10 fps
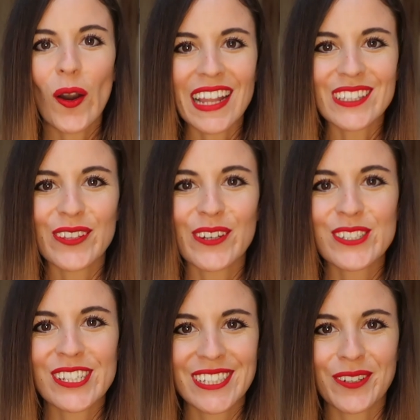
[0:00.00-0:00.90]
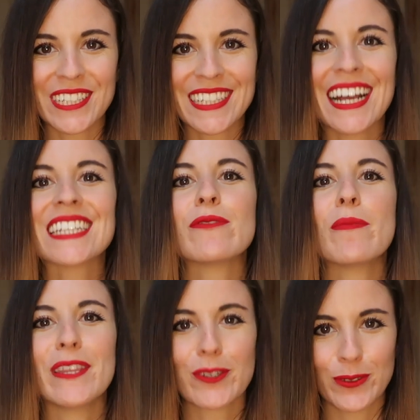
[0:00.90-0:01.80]
Hola a todos chicos y chicas y
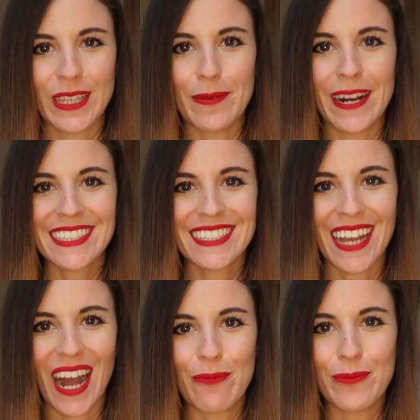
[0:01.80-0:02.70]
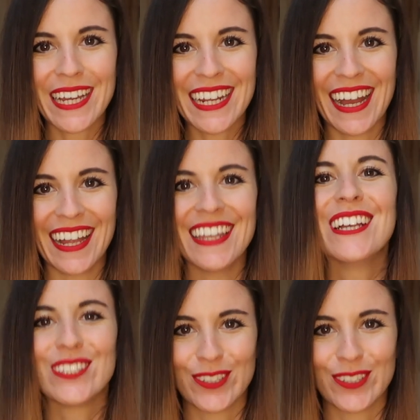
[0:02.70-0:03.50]
bienvenidos un día más a mi canal.